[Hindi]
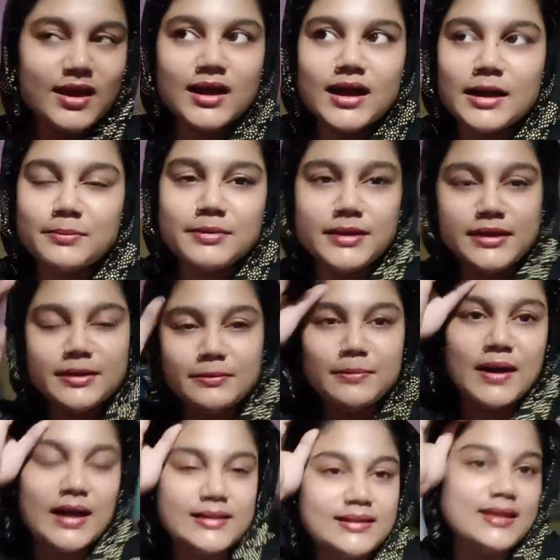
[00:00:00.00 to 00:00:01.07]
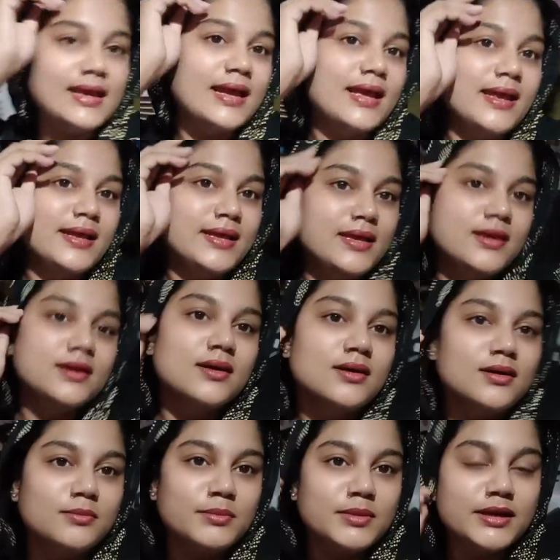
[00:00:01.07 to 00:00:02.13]
अभी बात यह है कि आ,
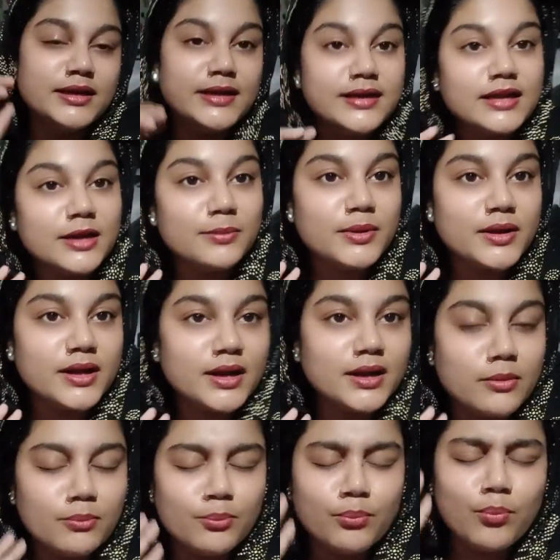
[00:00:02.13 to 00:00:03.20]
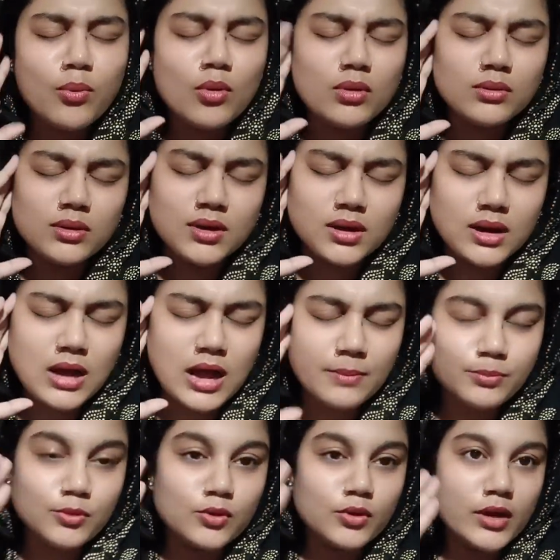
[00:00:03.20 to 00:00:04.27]
मैंने डिनर भी कर आप
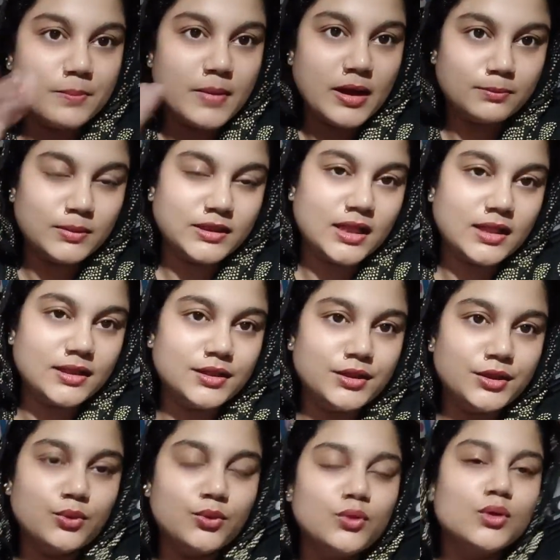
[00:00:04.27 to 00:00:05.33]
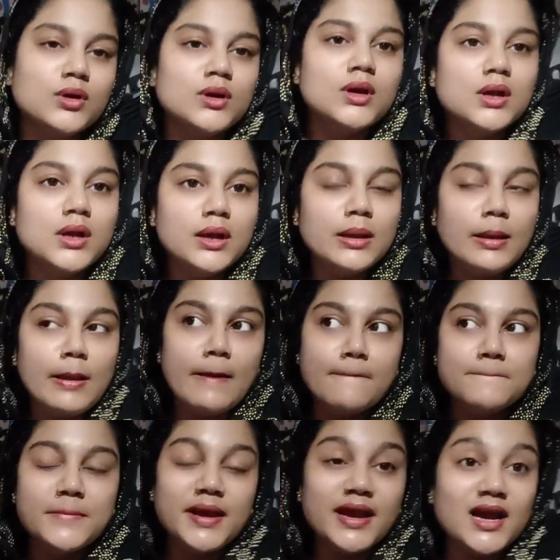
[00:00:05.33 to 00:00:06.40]
लोगों को एक बात बता देती हूँ
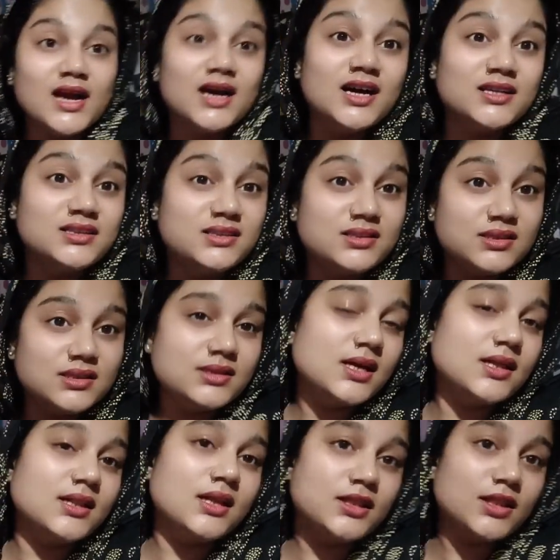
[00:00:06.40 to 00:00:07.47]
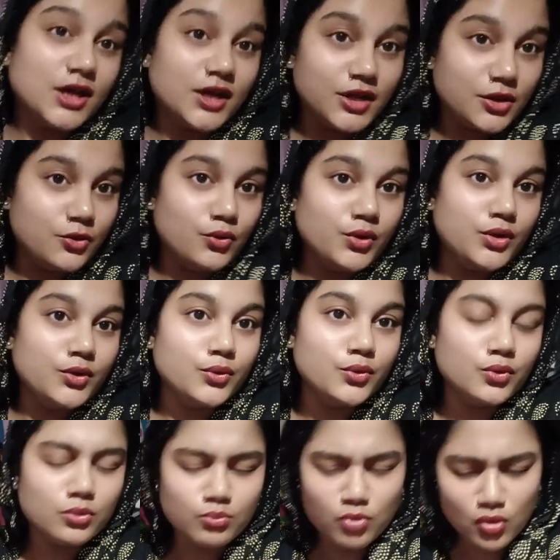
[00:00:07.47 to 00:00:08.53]
मैं हद से ज़्यादा थकी हुई हूँ
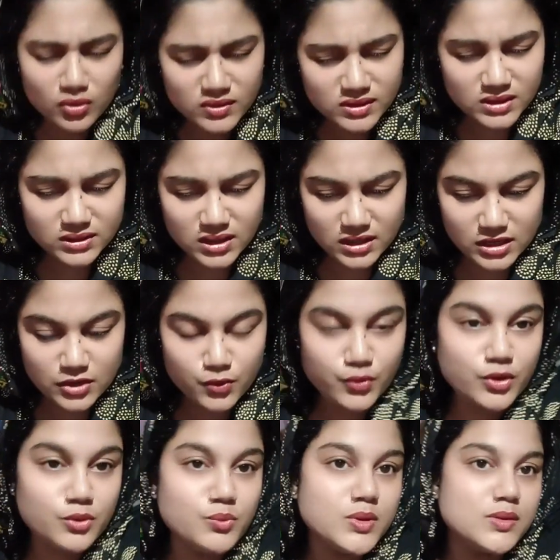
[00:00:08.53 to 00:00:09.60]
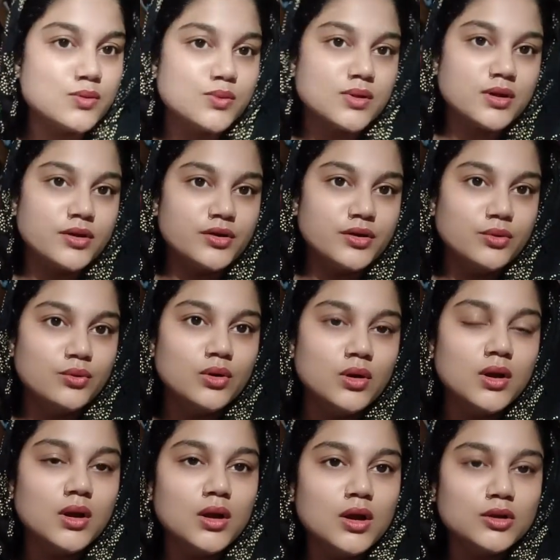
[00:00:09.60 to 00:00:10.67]
बहुत ज़्यादा थकी हुई महसूस कर रही हूँ
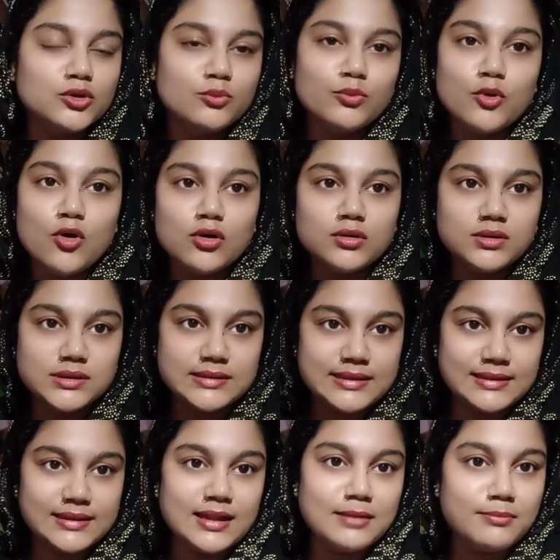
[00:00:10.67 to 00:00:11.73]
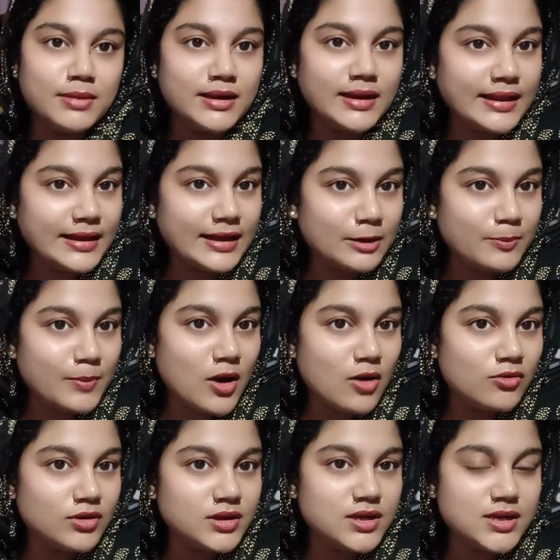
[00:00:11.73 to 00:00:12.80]
तो ब्लॉग ज़्यादा लंबा नहीं कर
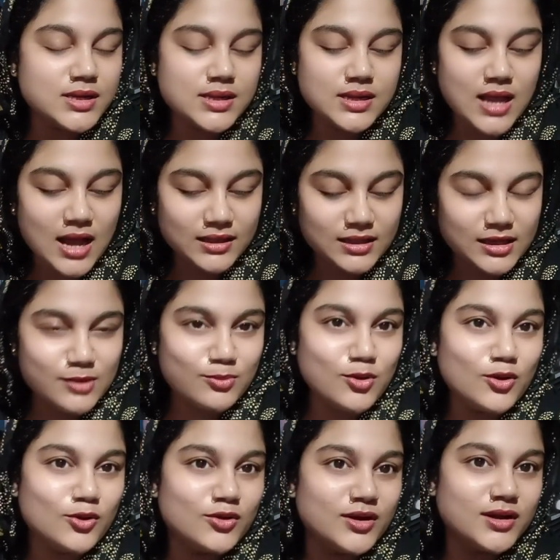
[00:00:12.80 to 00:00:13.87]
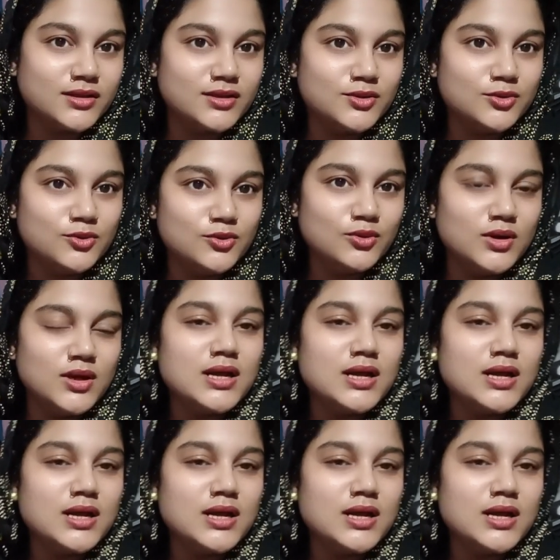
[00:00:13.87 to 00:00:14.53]
पाऊँगी यहाँ तक कि ब्लॉग को रखती हूँ